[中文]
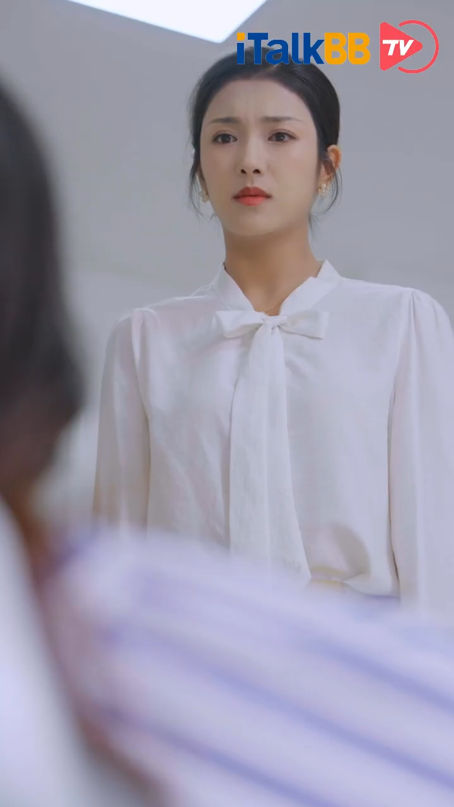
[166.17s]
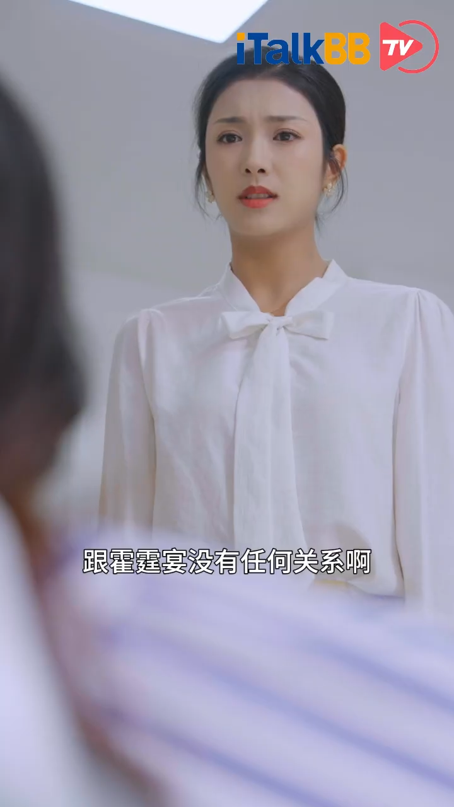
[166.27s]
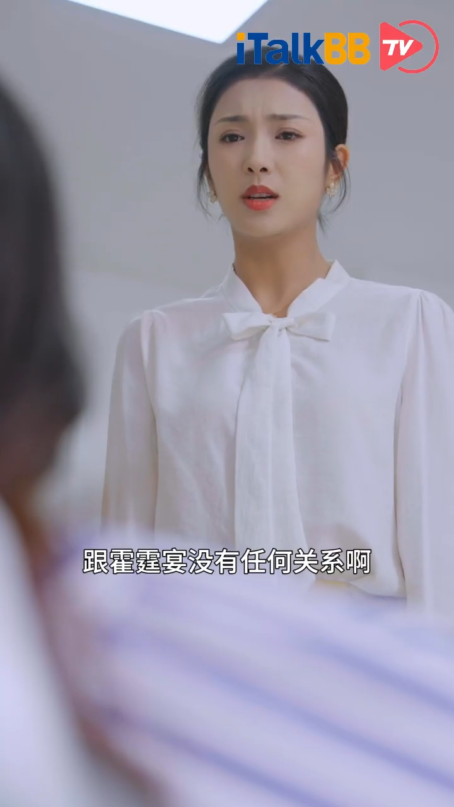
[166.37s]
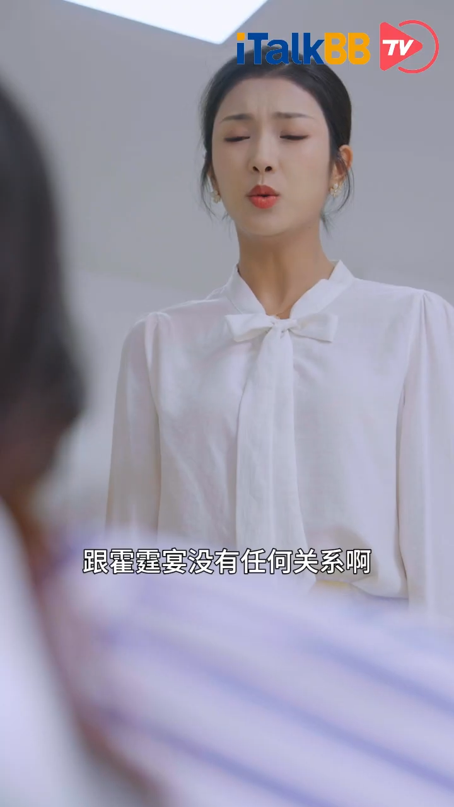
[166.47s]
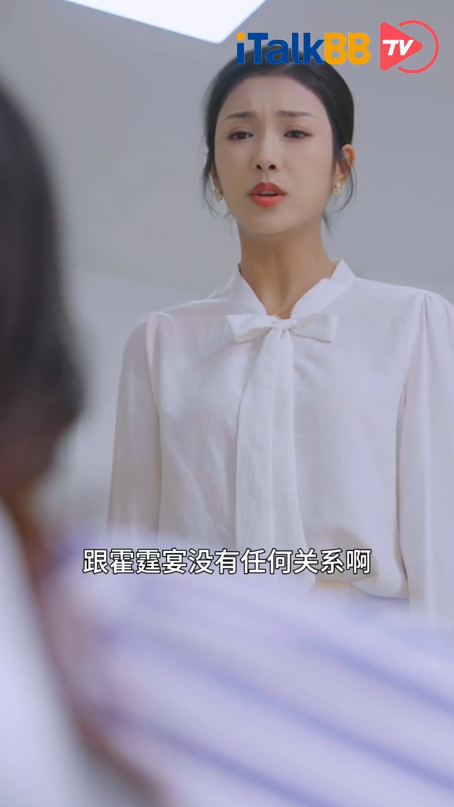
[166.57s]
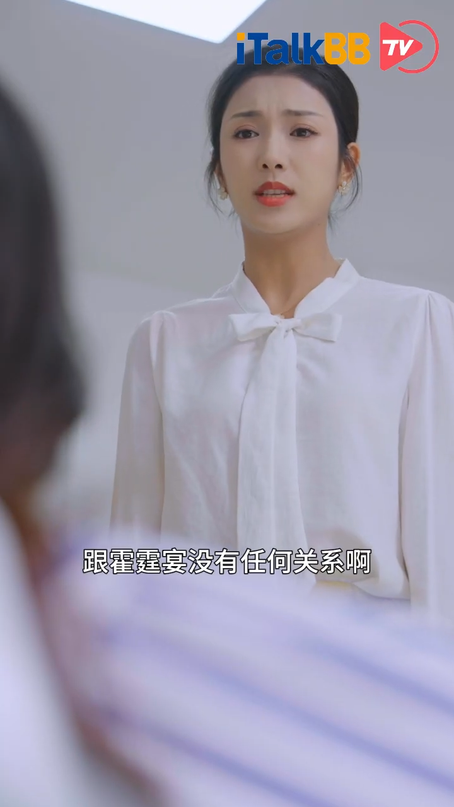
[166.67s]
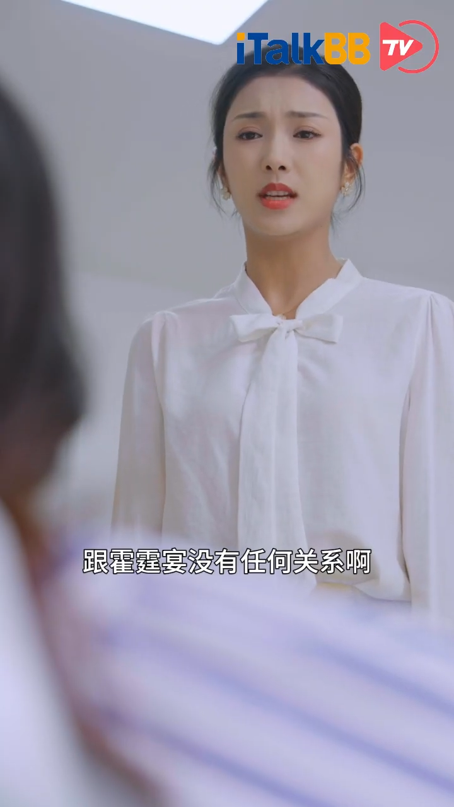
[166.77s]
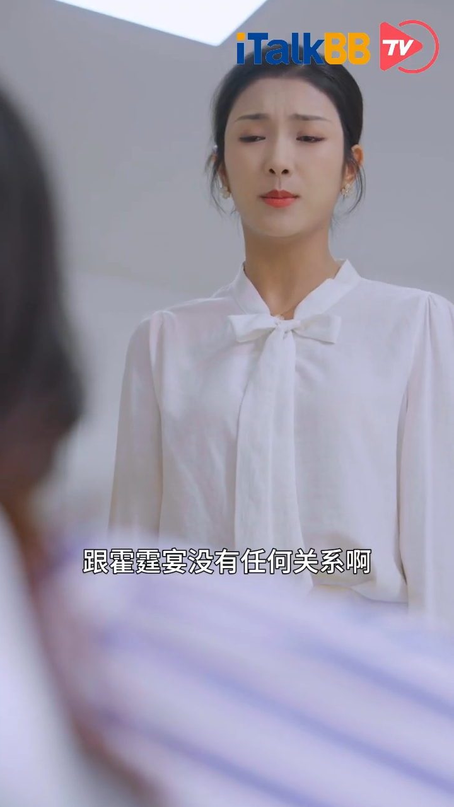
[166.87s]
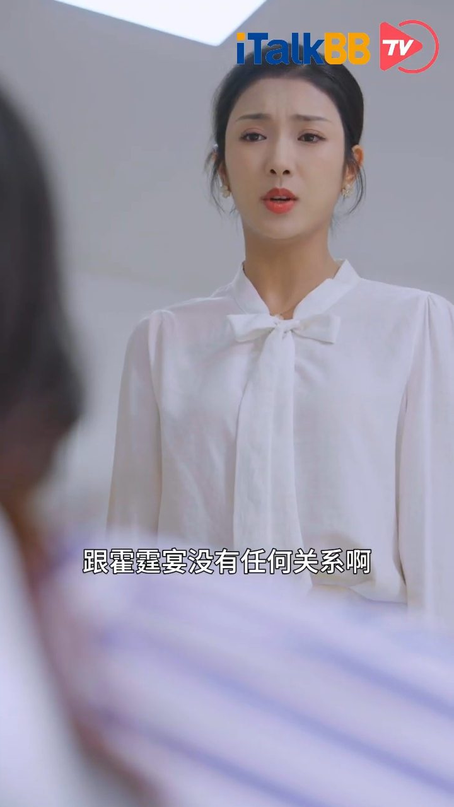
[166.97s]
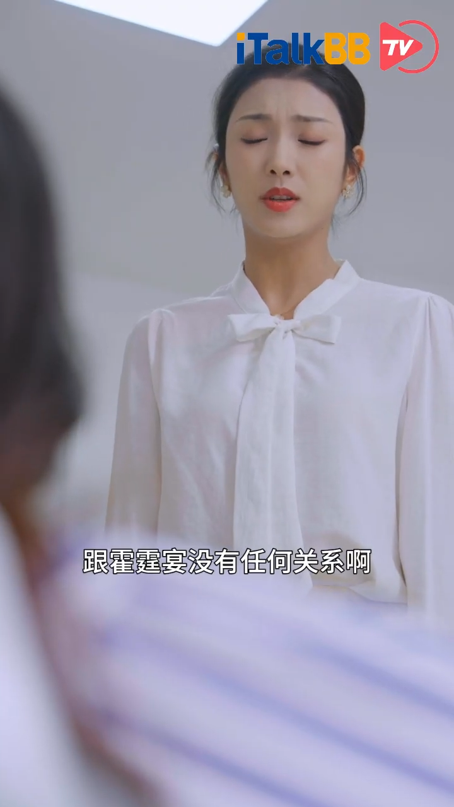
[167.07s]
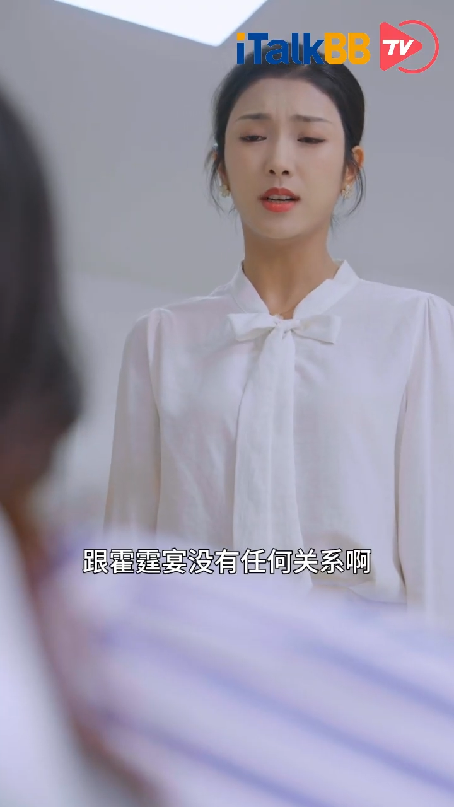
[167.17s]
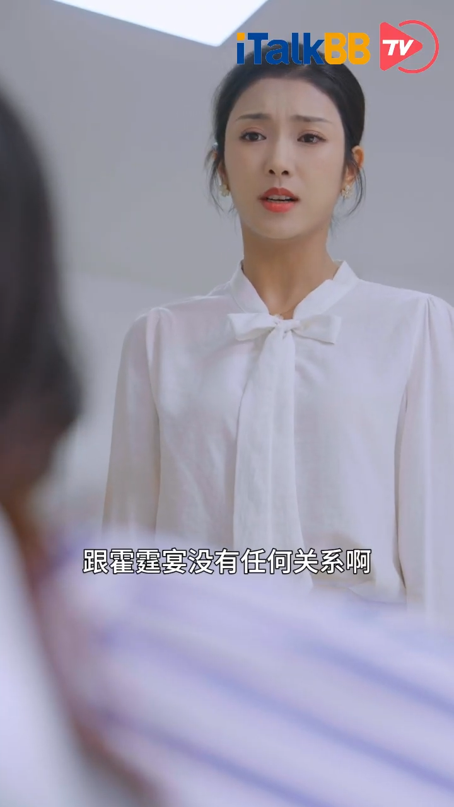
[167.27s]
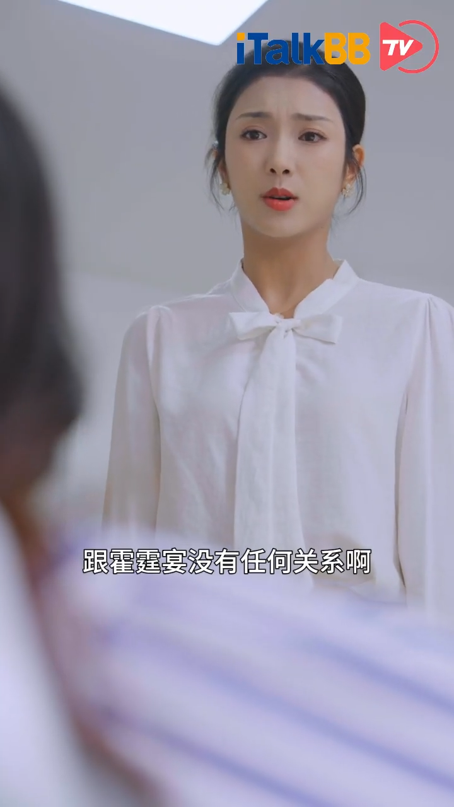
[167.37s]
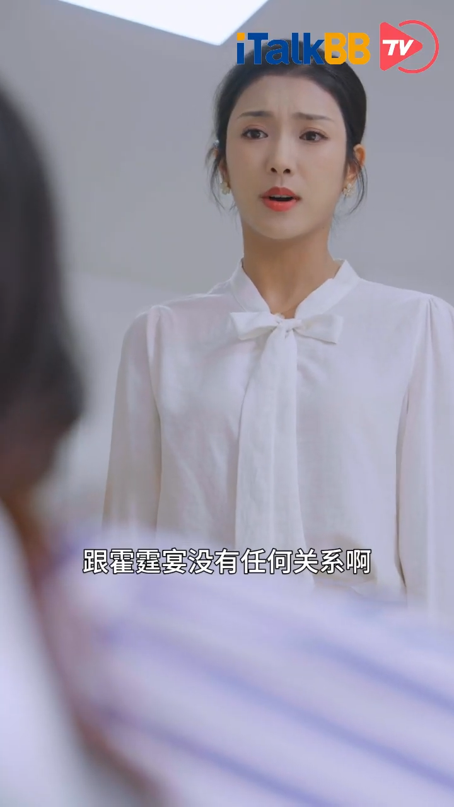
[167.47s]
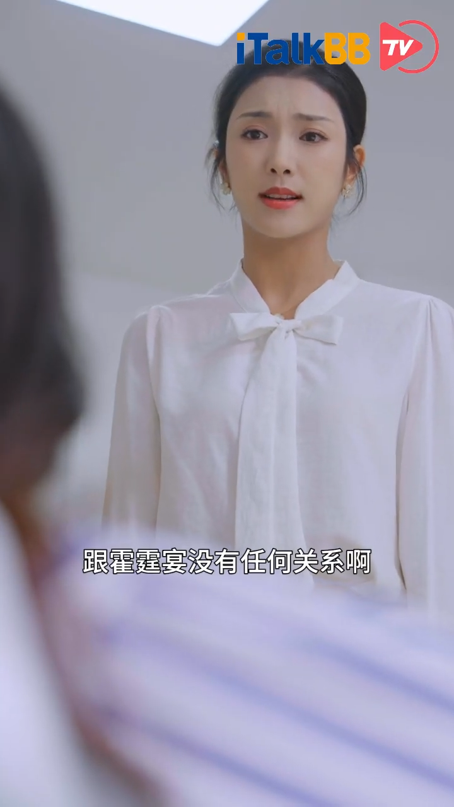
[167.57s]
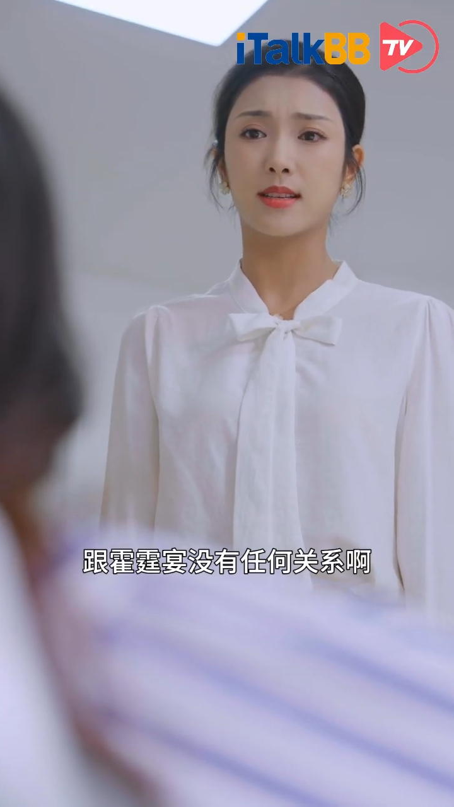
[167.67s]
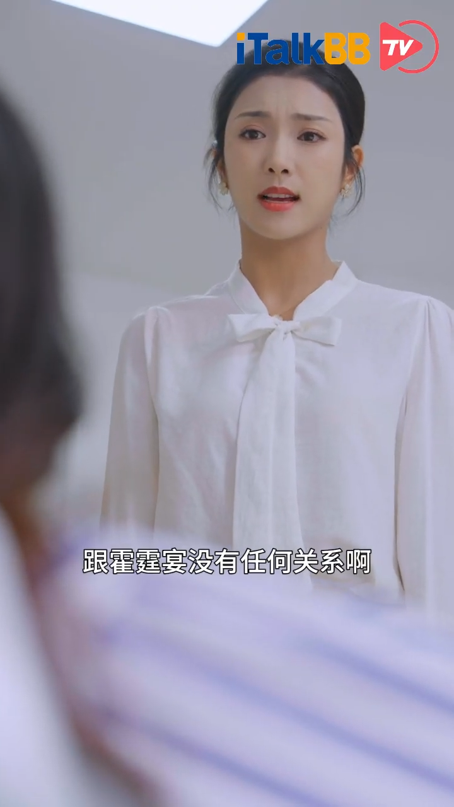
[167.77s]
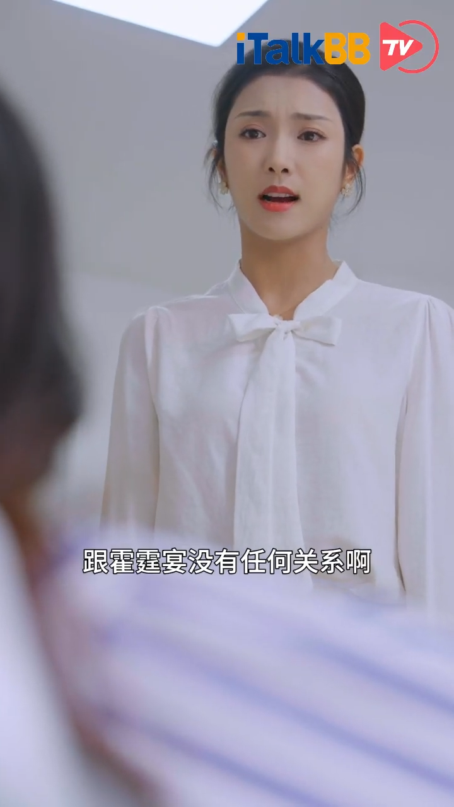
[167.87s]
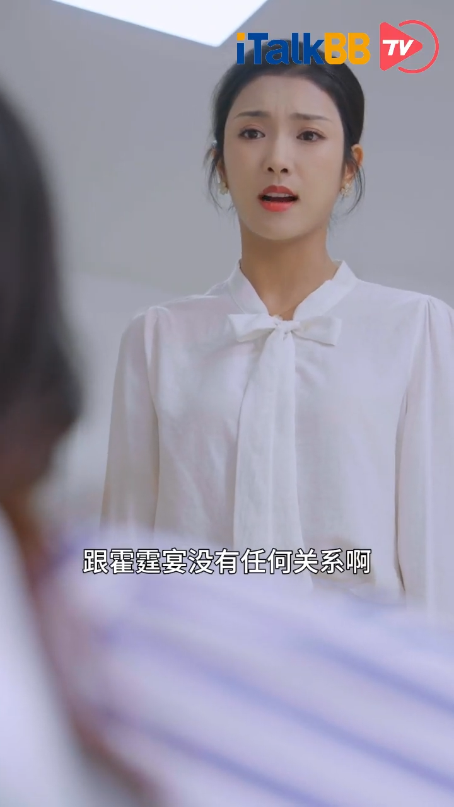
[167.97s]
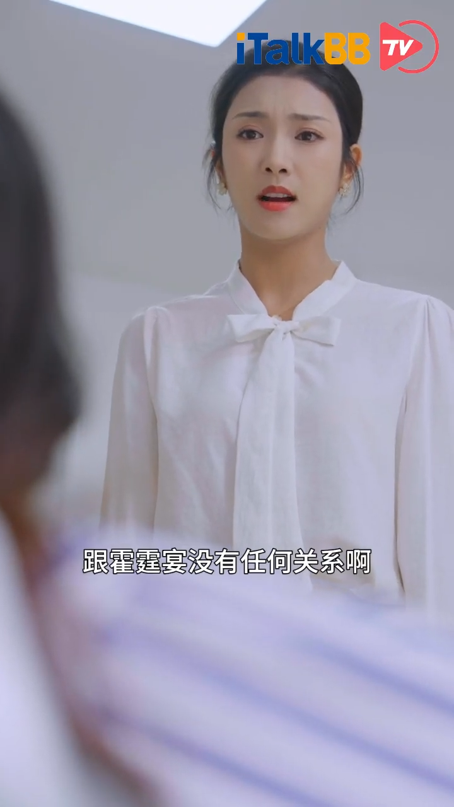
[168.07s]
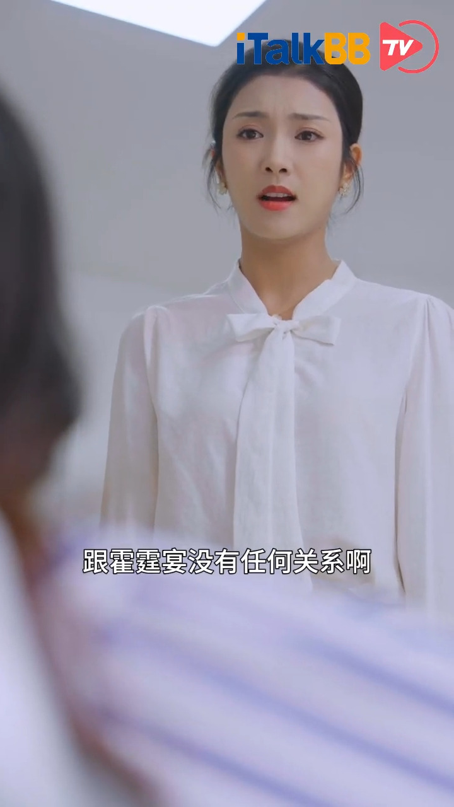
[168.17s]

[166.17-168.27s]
跟霍庭燕没有任何关系啊。